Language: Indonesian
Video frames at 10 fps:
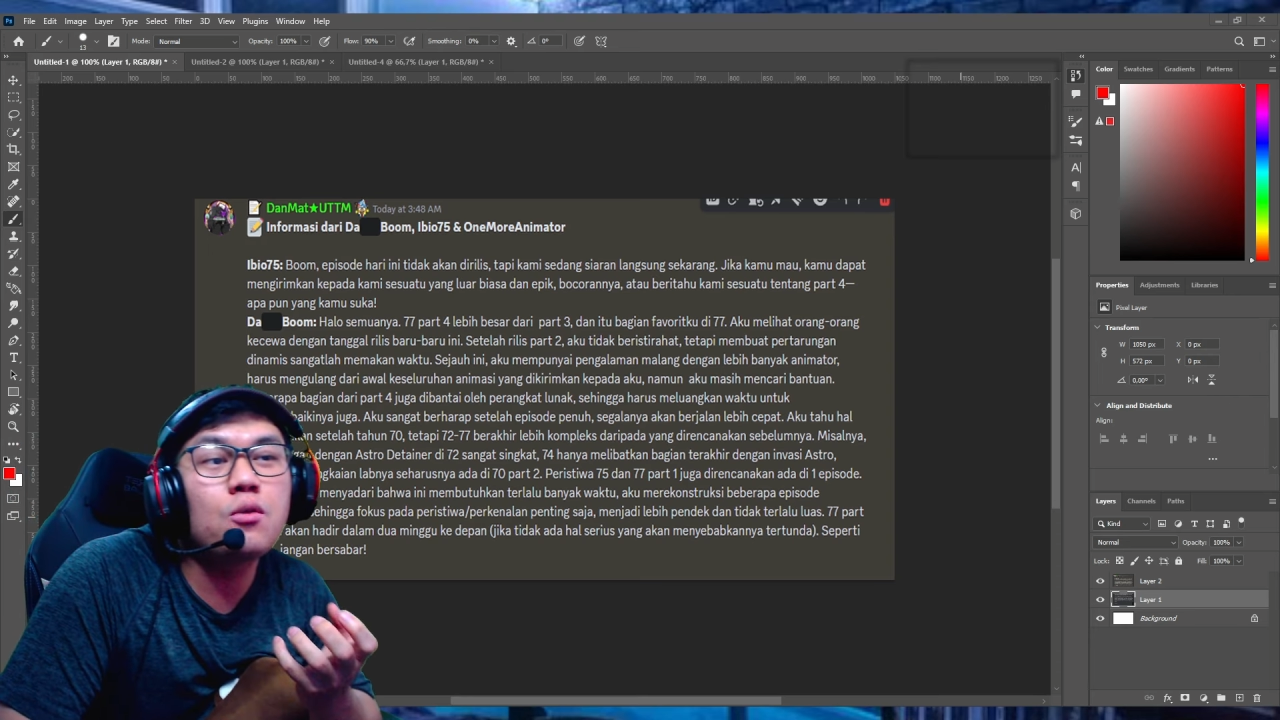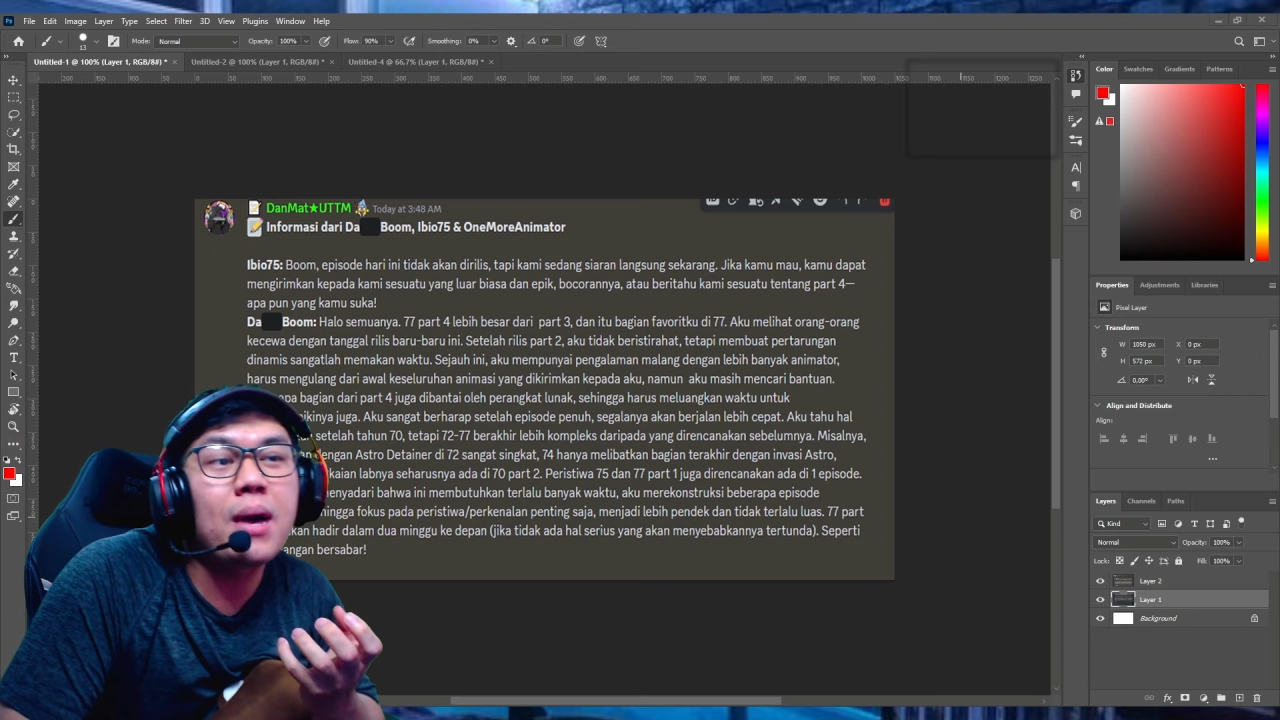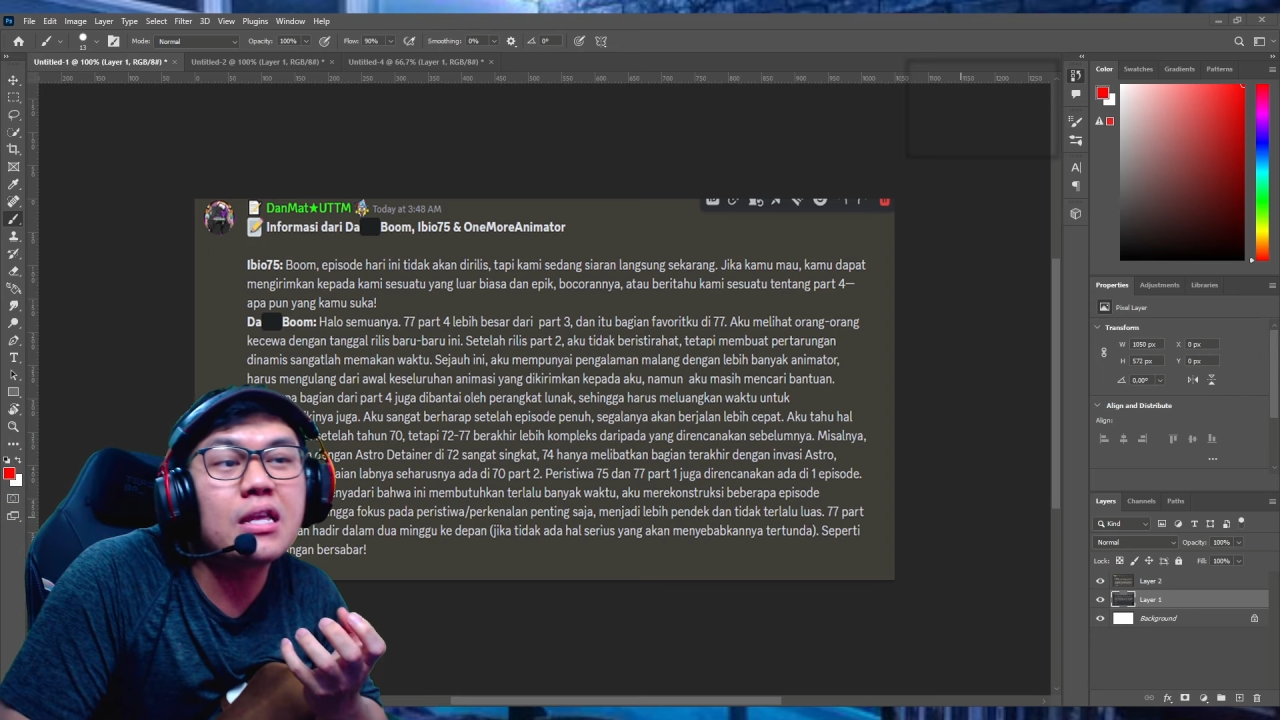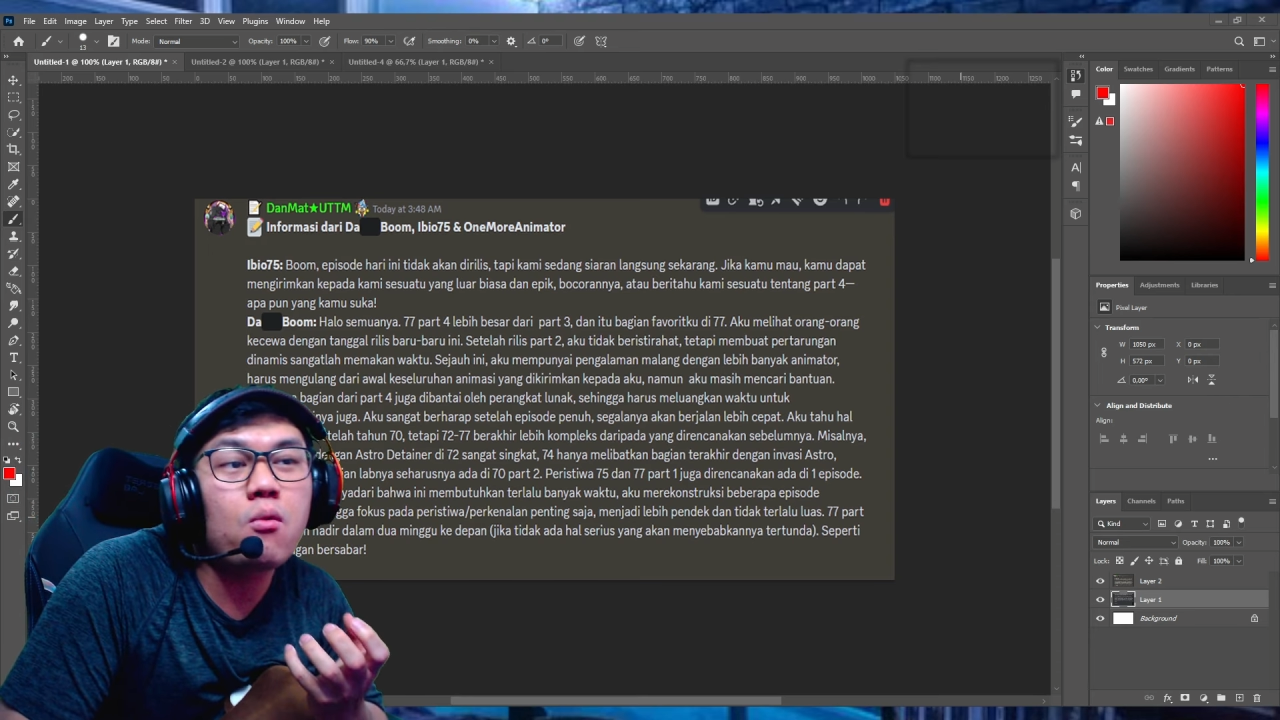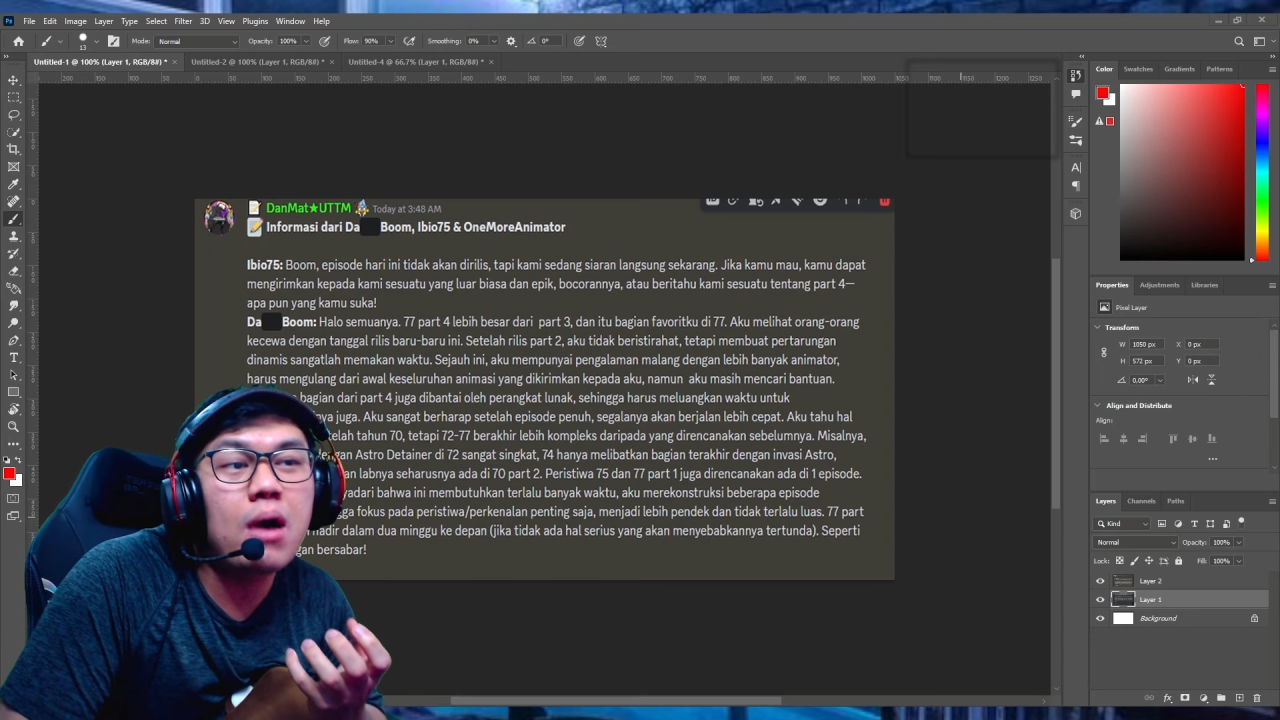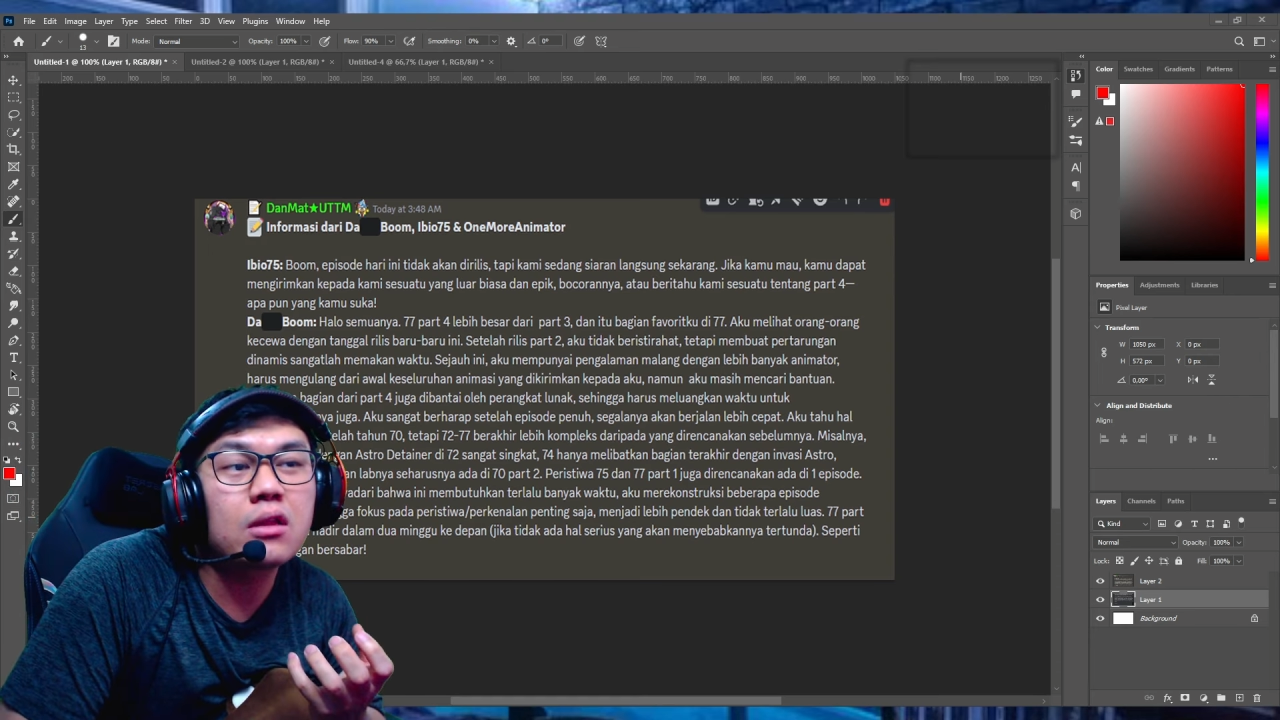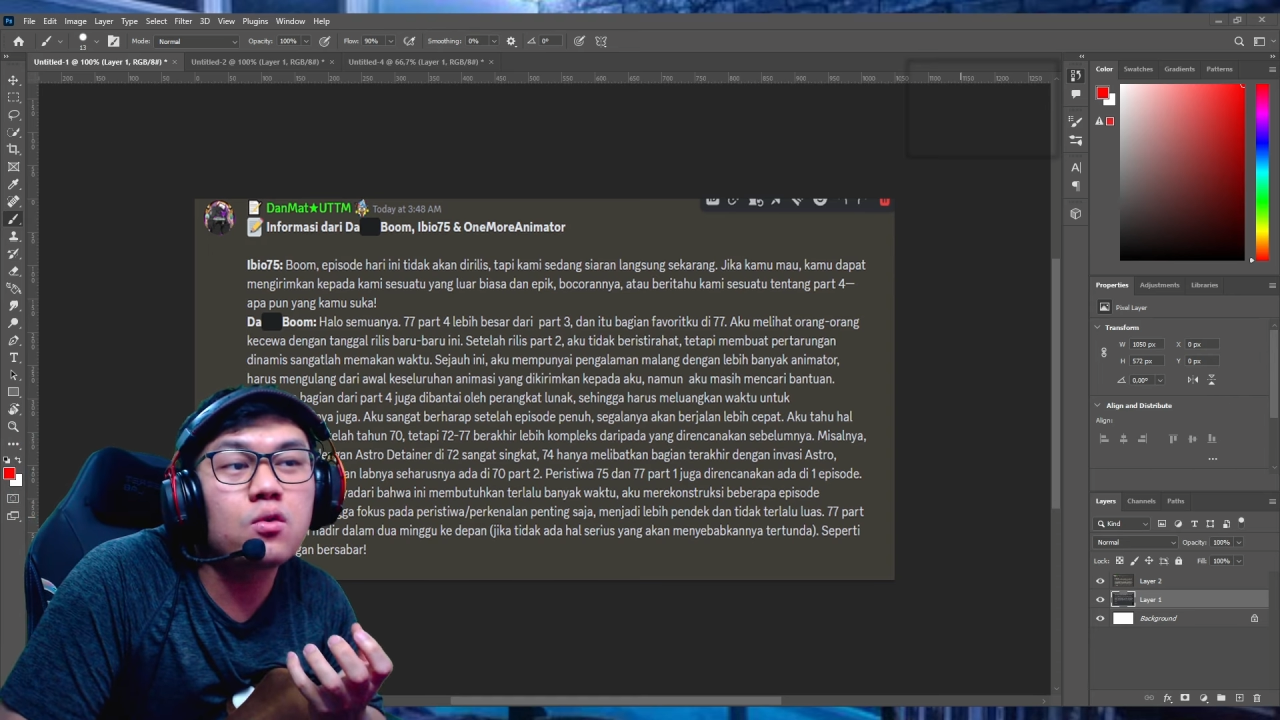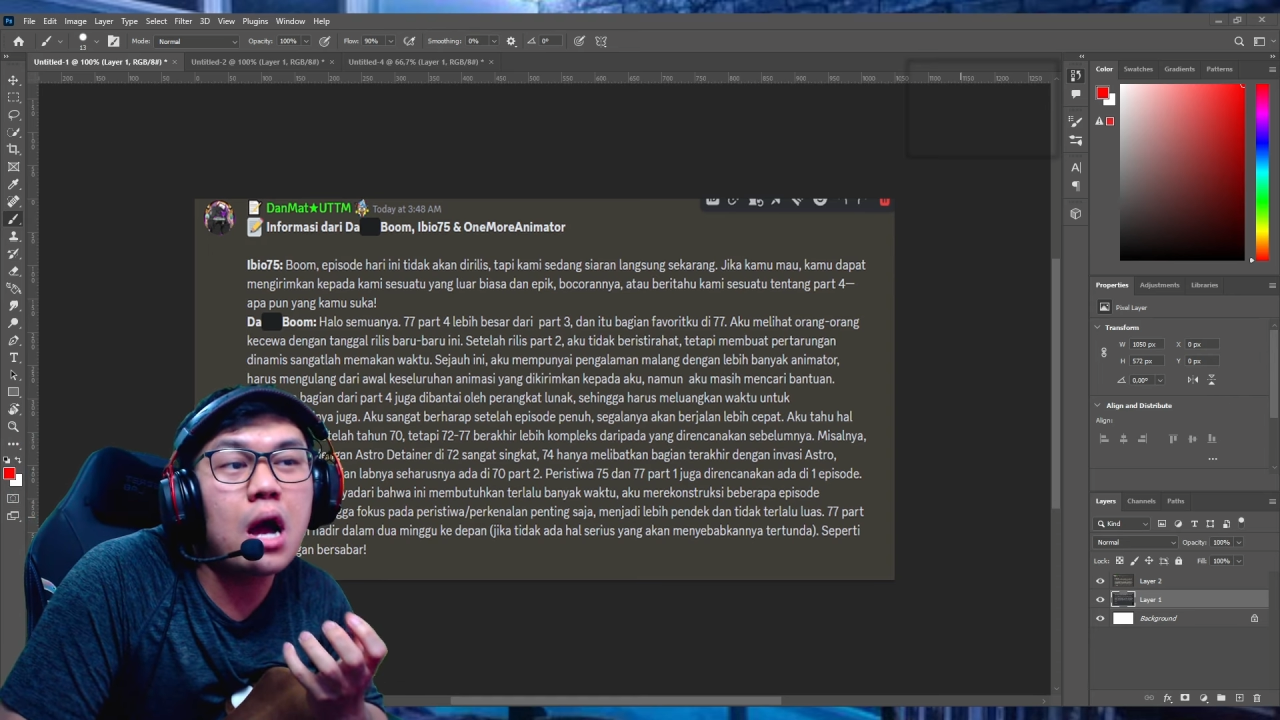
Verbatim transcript: banyak waktu.